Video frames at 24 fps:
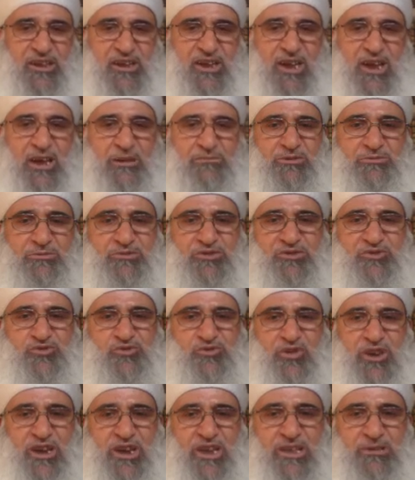Amr bin
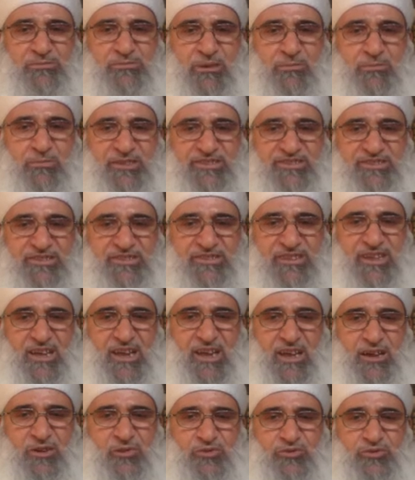Şuay
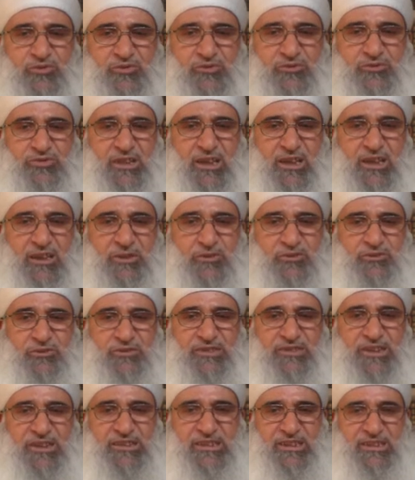babasında onun da
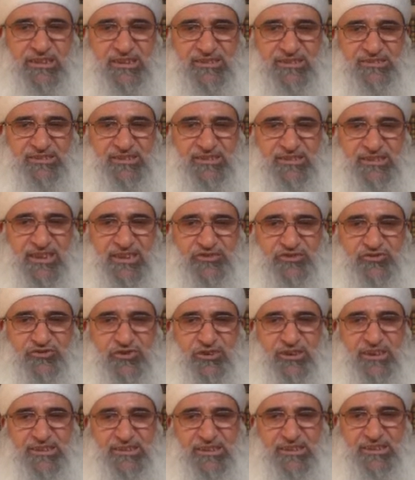onun da dedesinde
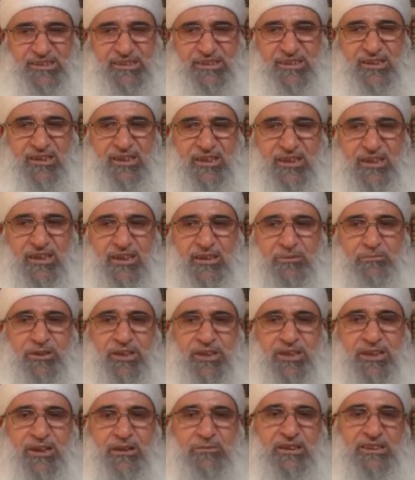şöyle dedi.
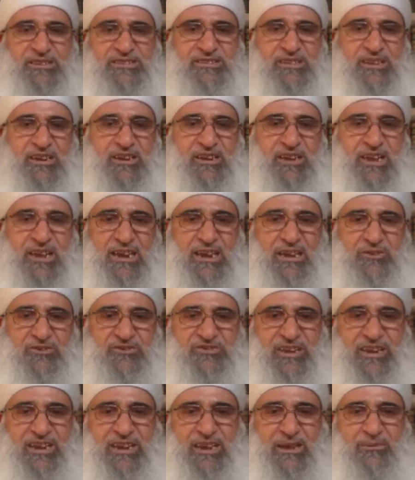Peygamber sallallahu aleyhi ve
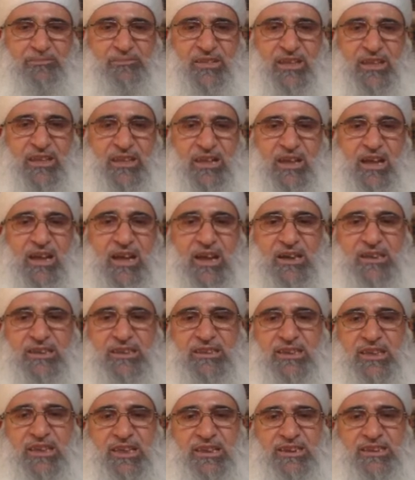sellem
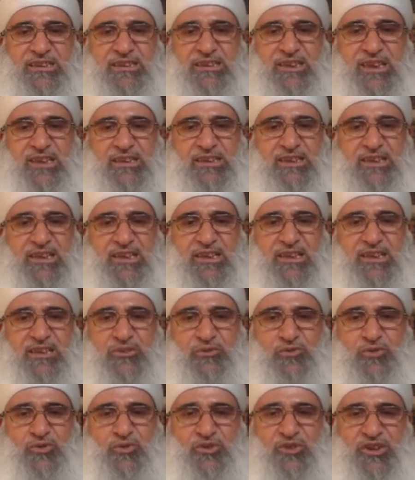hangi erkek
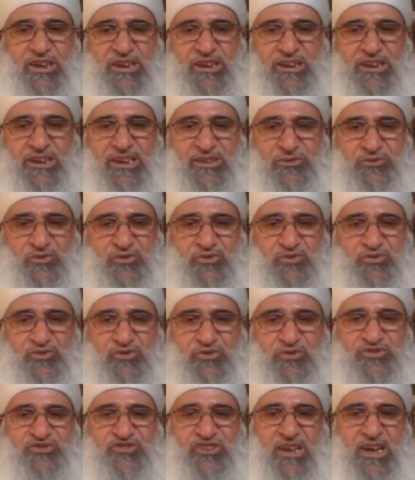organına
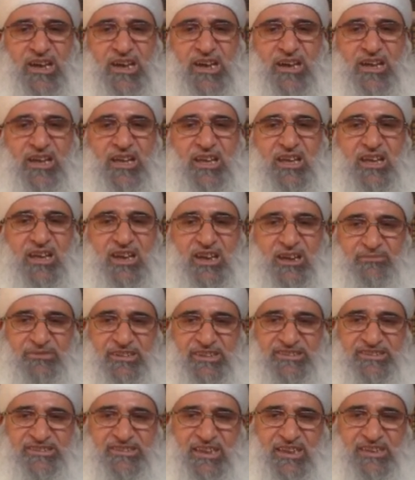dokunursa
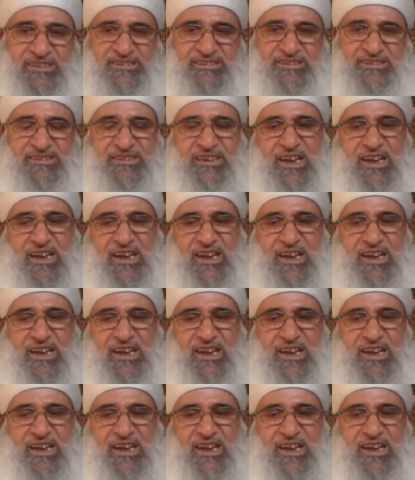abdest alsın.